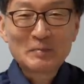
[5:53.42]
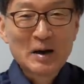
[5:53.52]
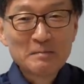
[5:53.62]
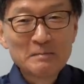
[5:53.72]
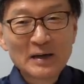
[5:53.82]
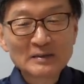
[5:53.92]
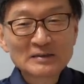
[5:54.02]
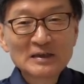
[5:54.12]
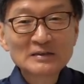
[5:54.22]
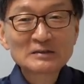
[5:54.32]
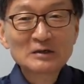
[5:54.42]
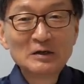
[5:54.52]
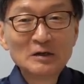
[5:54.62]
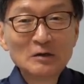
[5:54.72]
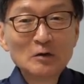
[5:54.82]
만만치 않죠.
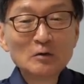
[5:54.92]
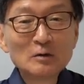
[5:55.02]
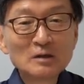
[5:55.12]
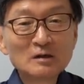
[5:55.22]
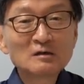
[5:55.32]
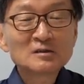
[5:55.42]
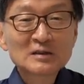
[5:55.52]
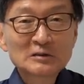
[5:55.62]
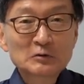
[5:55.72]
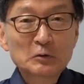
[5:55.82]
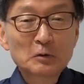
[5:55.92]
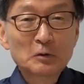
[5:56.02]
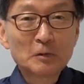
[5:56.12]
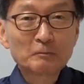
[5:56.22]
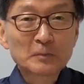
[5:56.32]

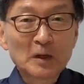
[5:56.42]
역사적으로